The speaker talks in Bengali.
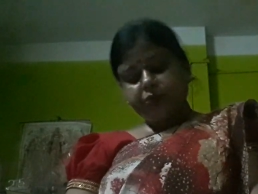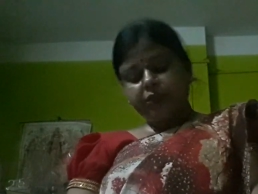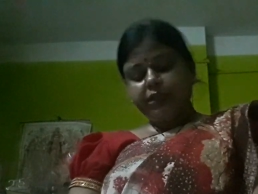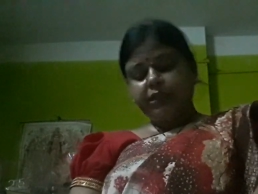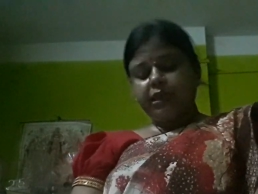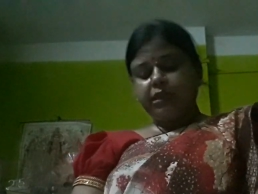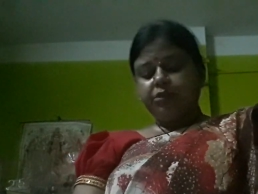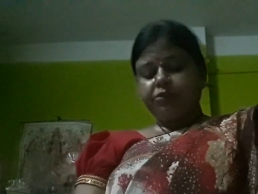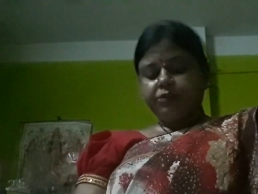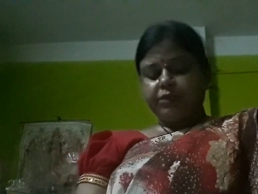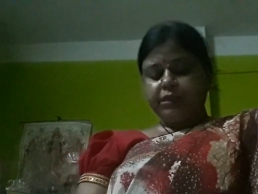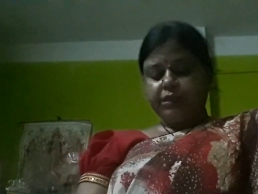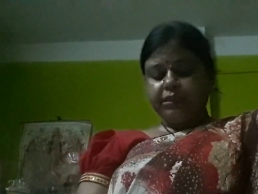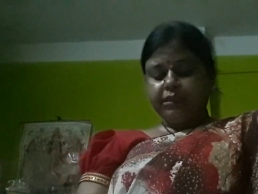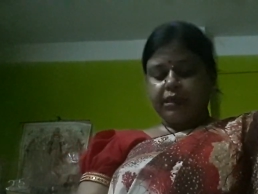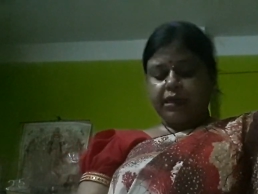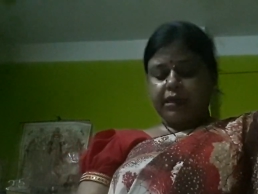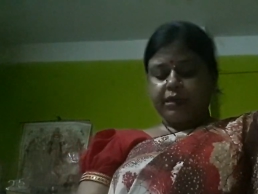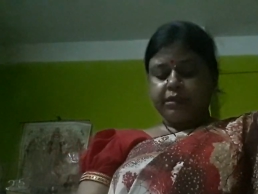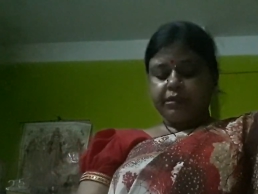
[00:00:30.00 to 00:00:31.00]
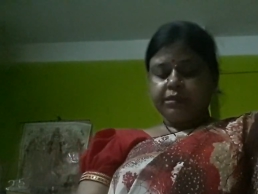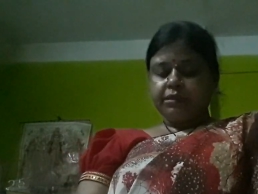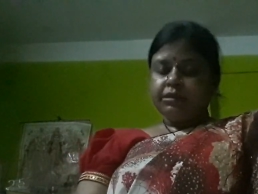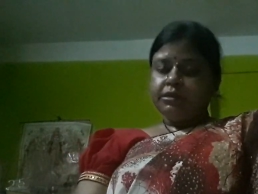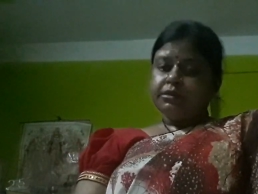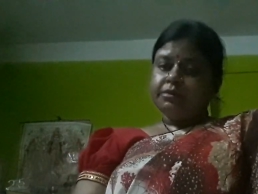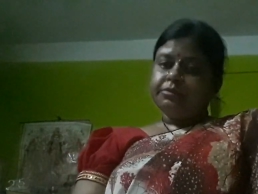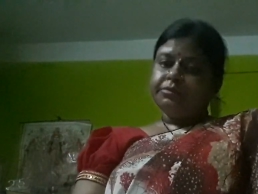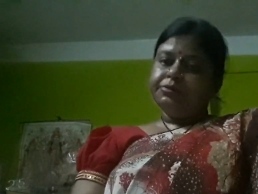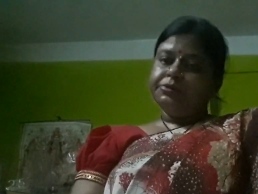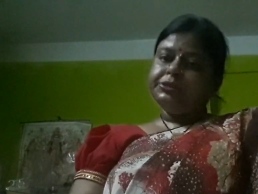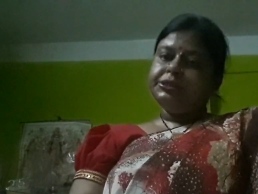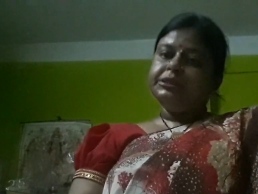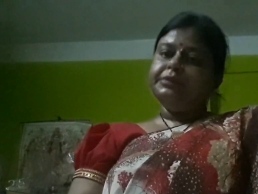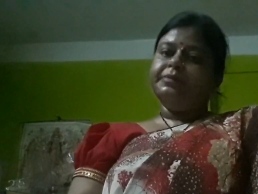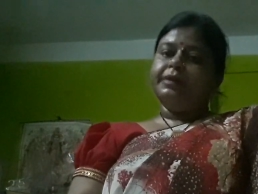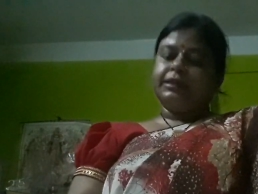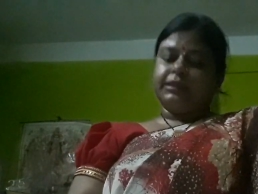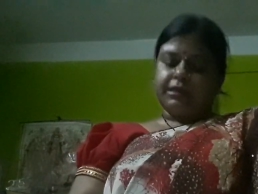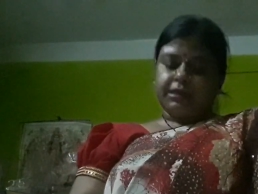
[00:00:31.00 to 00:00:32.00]
খুলিয়া দক্ষিণীদার
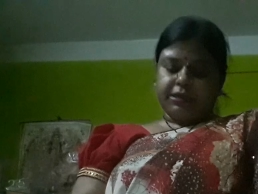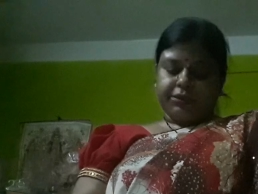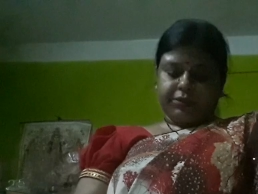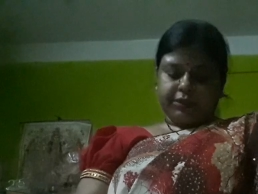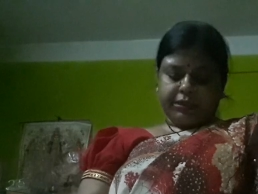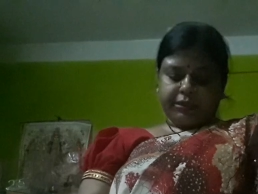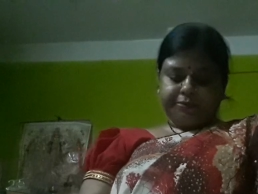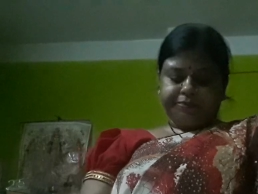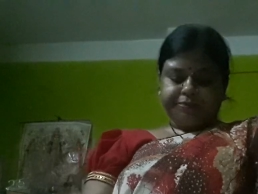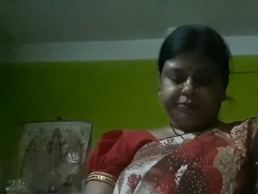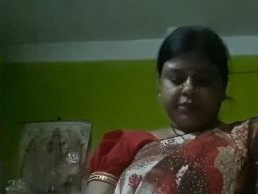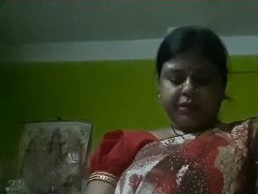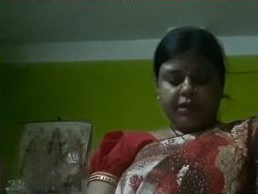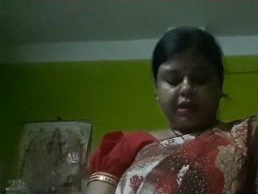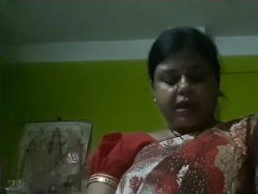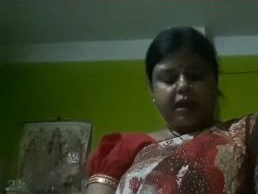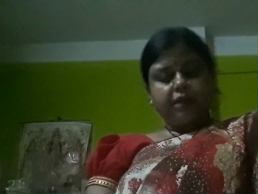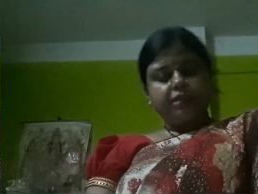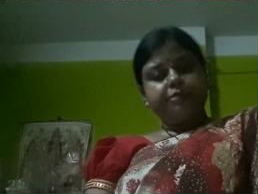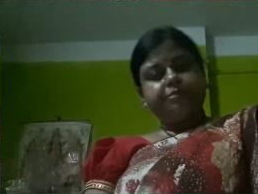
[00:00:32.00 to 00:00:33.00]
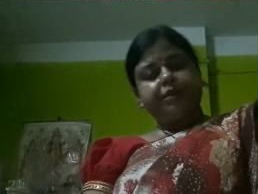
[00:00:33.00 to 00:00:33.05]
বসি বাতায়নে আজ